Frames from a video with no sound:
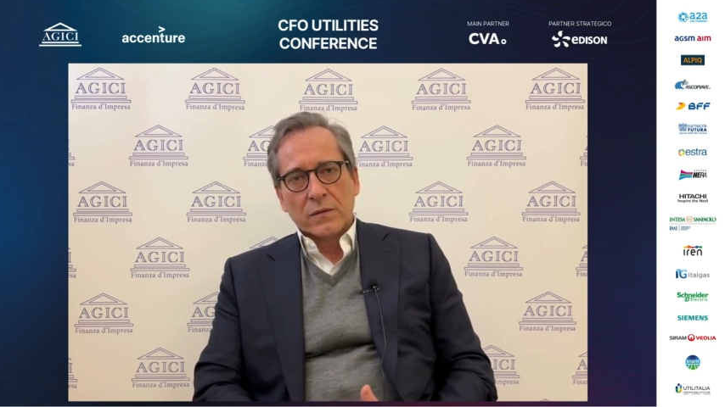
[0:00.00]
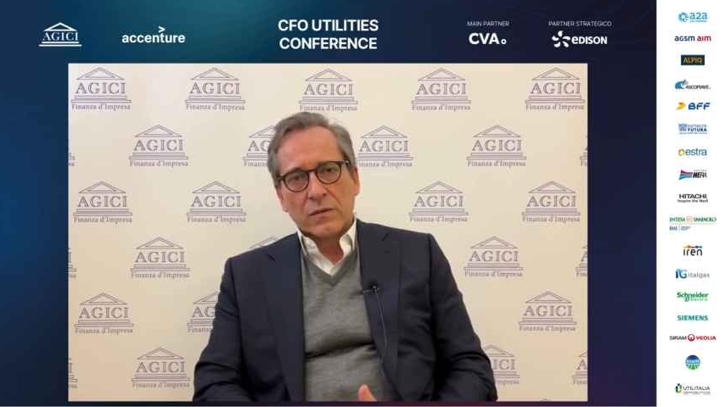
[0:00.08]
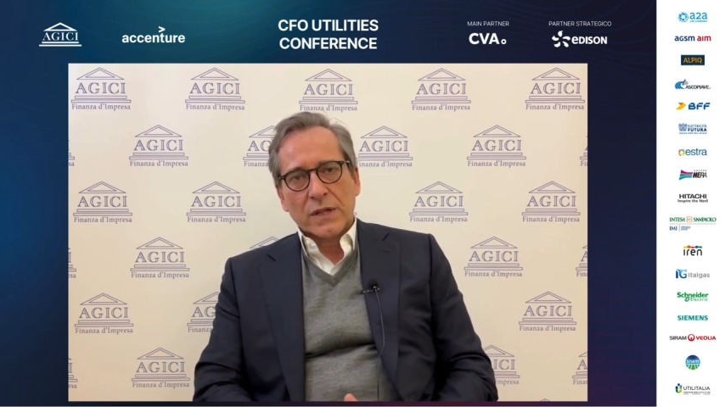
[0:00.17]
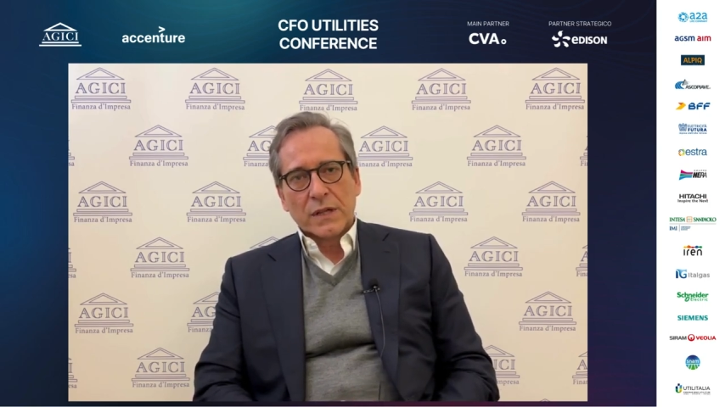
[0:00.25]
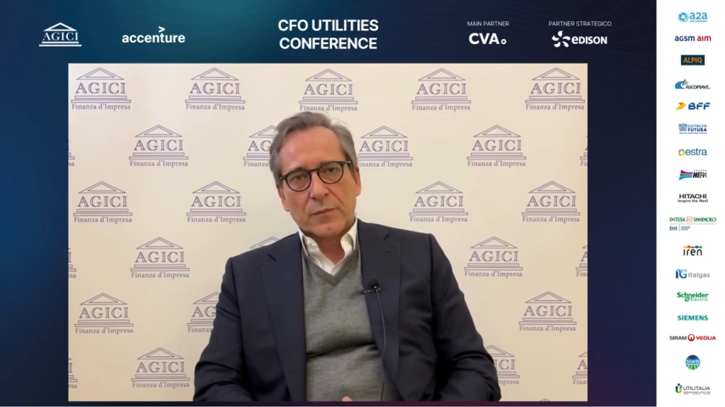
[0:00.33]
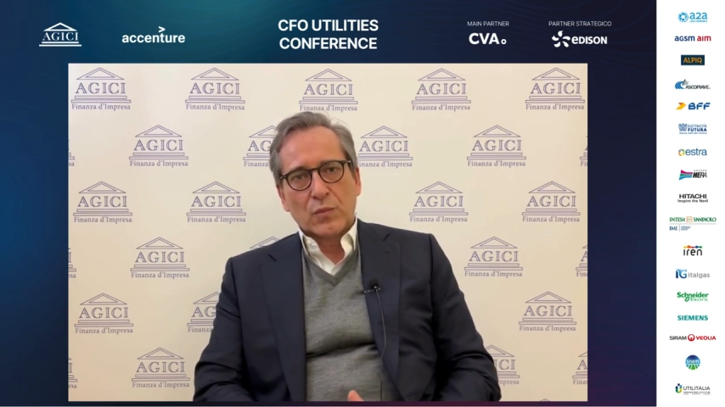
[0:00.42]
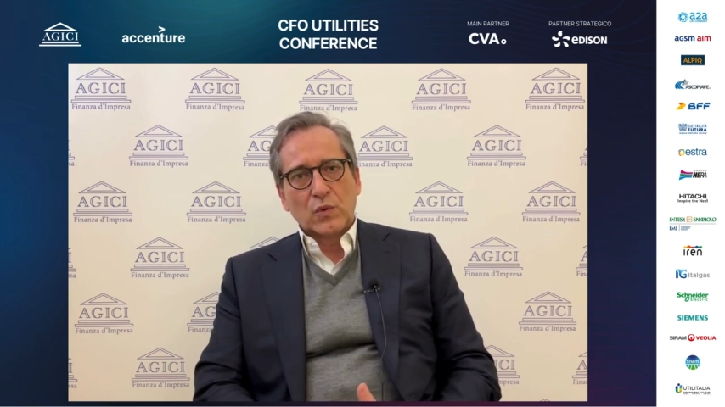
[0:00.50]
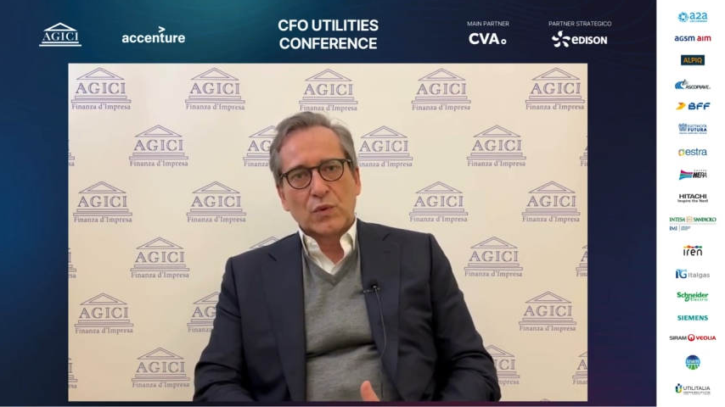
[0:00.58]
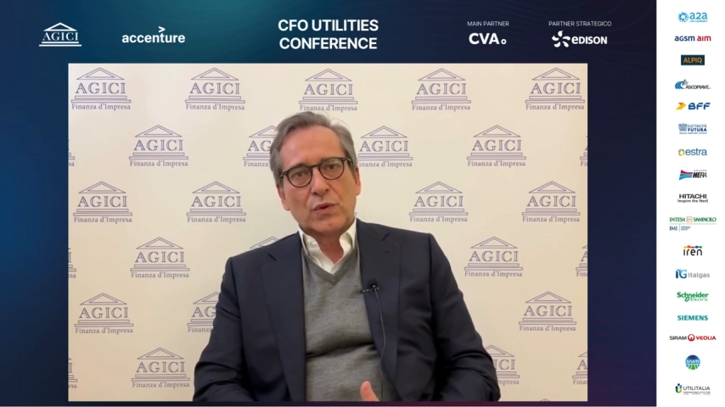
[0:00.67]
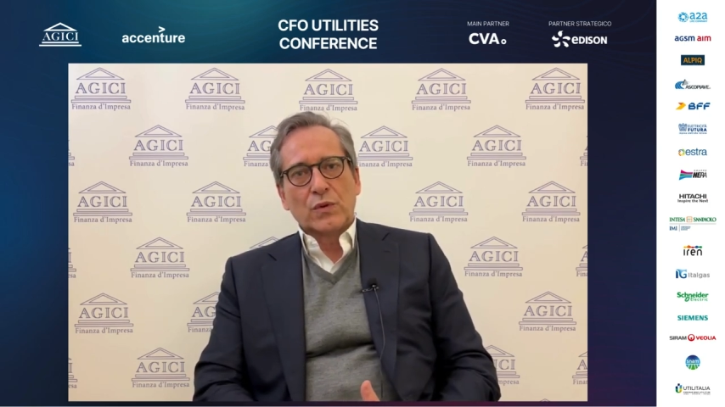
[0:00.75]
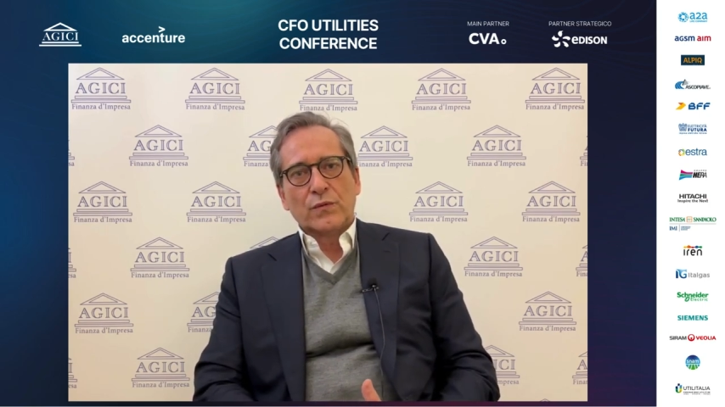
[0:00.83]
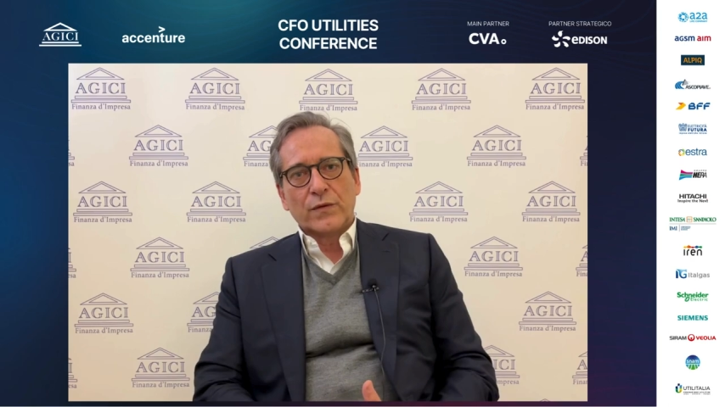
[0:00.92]
un'idea
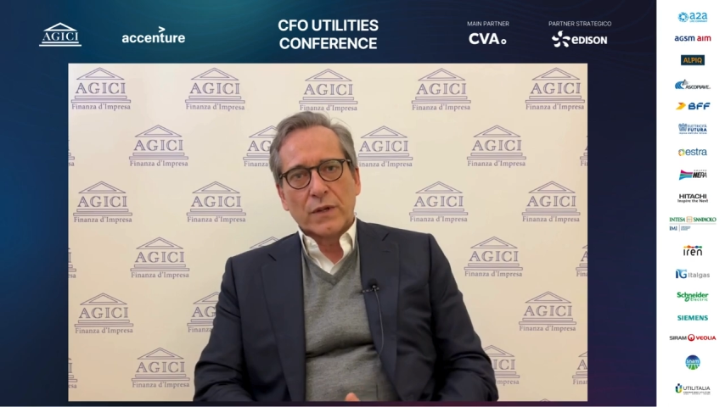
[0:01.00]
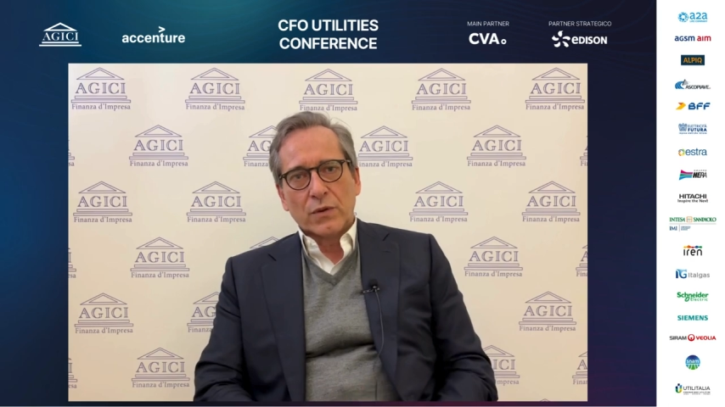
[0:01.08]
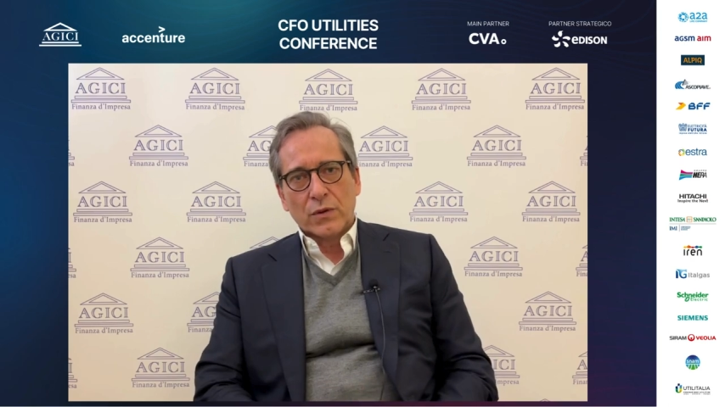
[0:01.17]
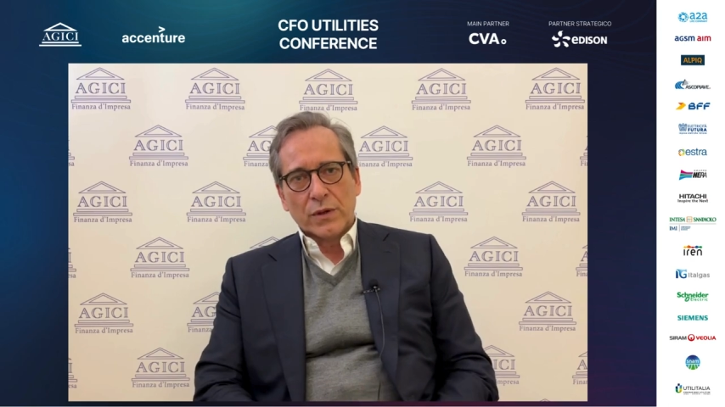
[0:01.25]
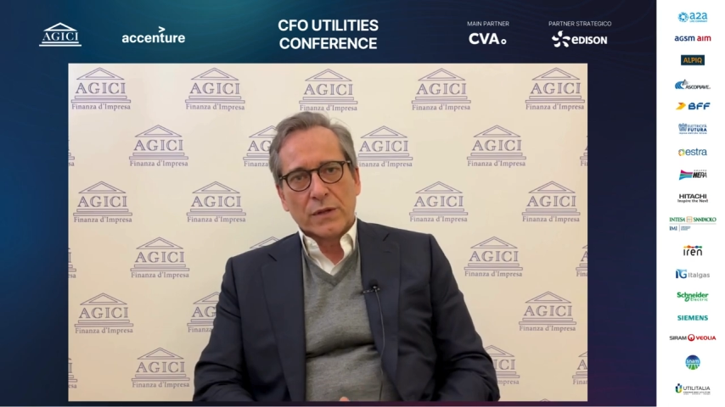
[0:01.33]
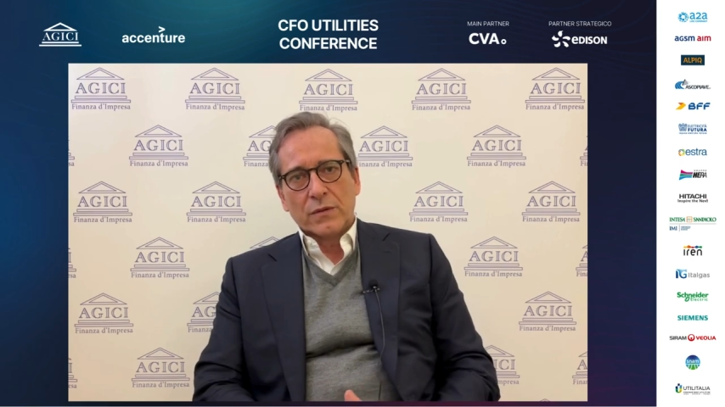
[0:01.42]
appunto di un valore,